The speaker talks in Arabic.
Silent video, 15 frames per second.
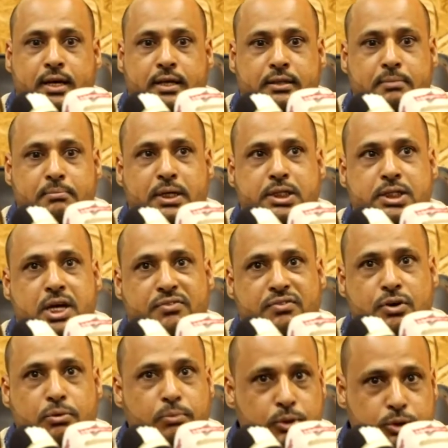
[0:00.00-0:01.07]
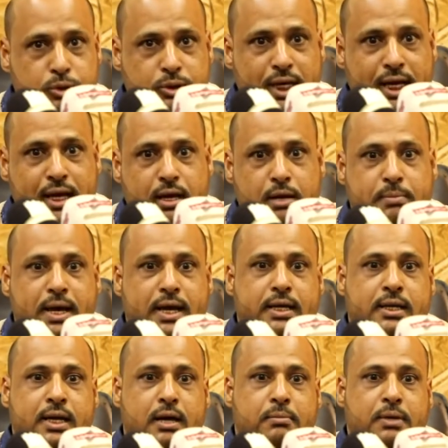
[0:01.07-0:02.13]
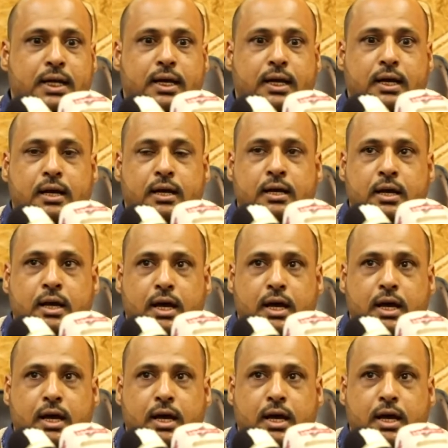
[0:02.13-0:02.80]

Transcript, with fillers: تم اكتشافها وموجودة الباقي نعمل على